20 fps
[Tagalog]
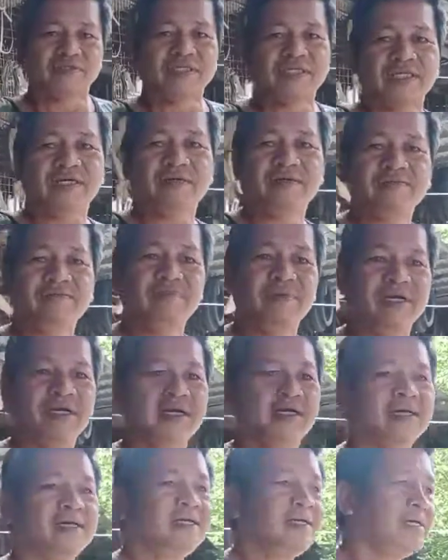natin ang
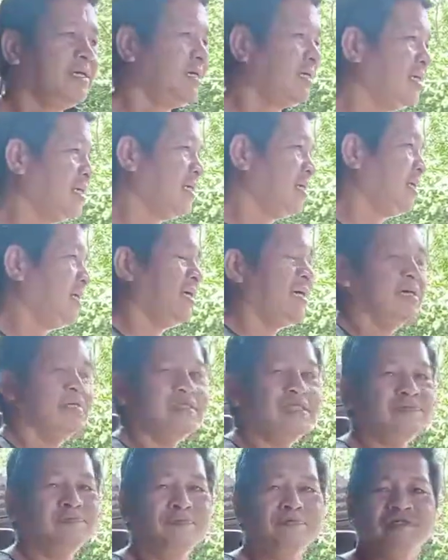mga
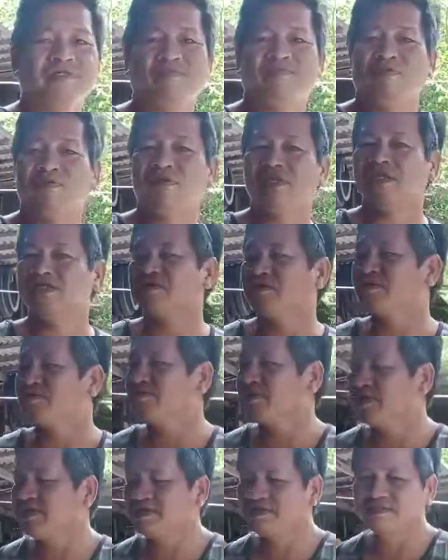disposable na soft
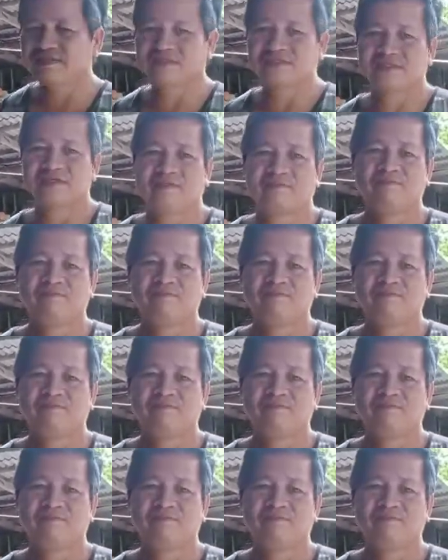drinks